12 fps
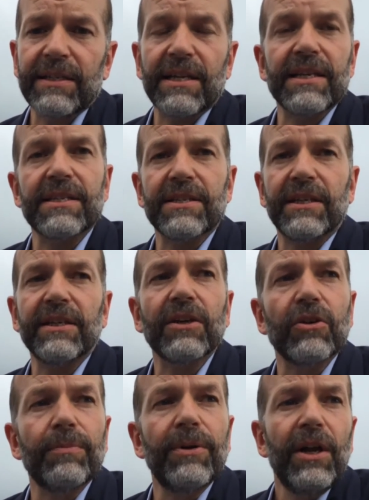Das heißt, es geht
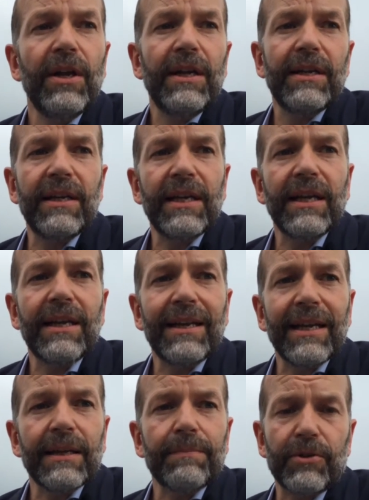darum, Lehr
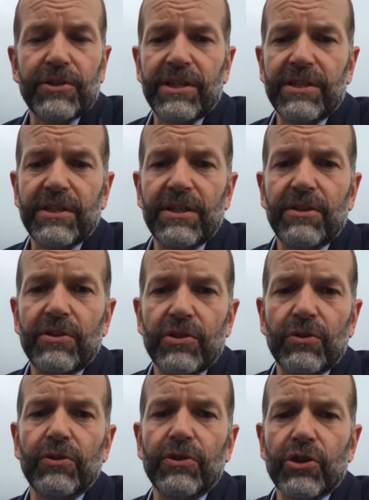Lernprozesse
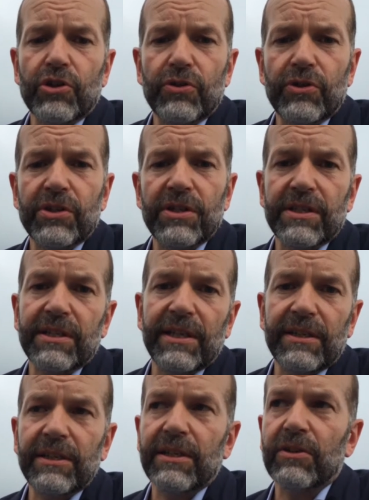zu unterstützen. Es
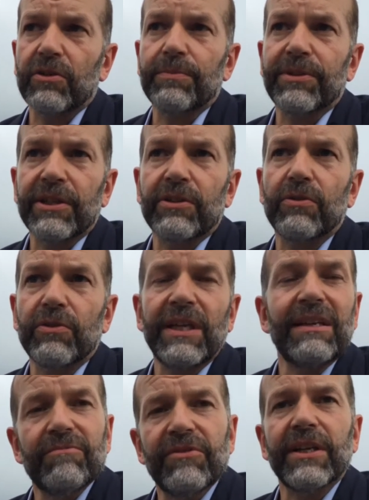geht nicht darum,
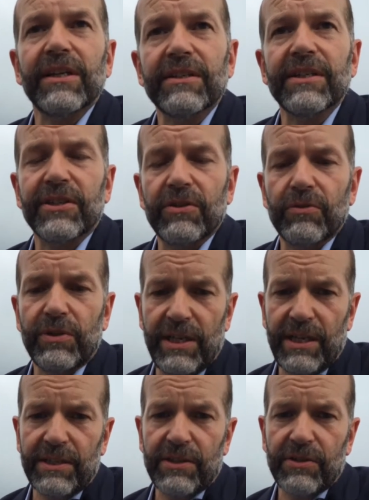Technologie wegen der Technologie
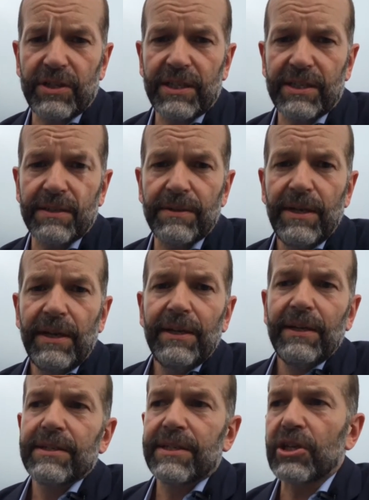einzusetzen.
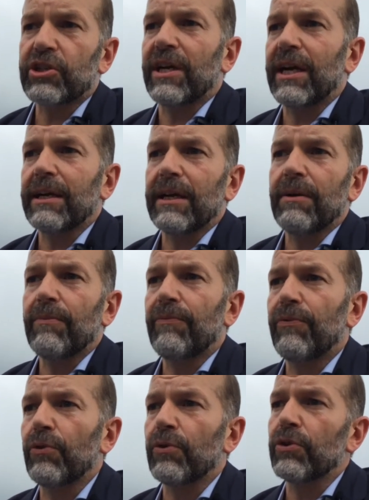Sehr stark im
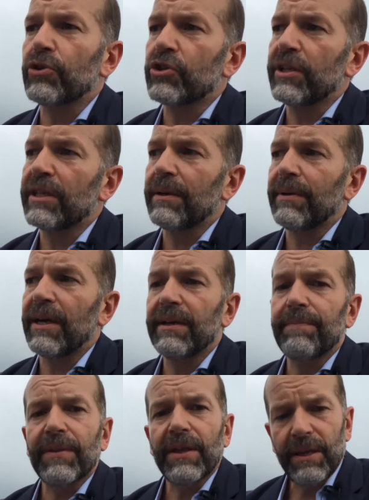Fokus steht
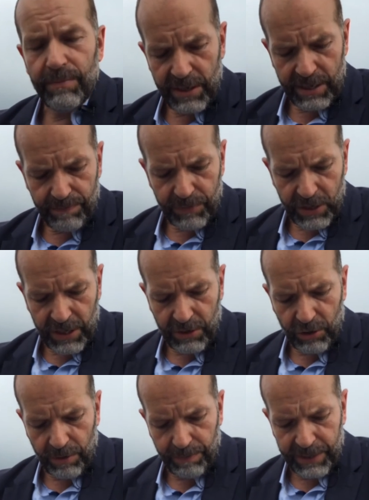dabei immer die
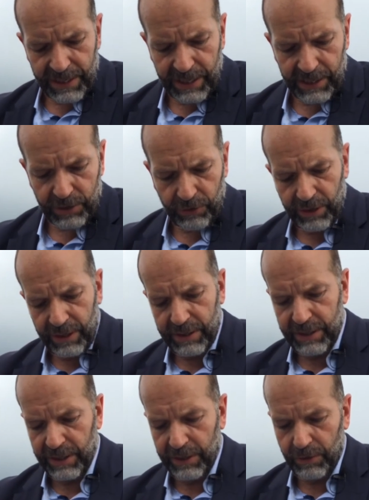
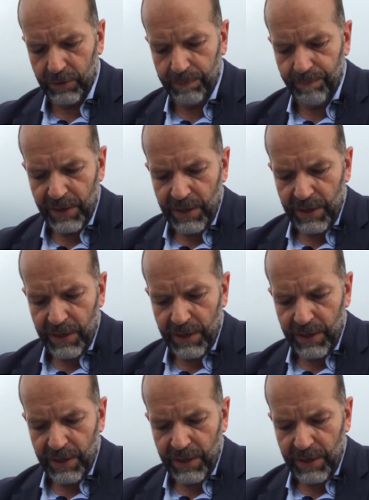Kompetenzorientierung.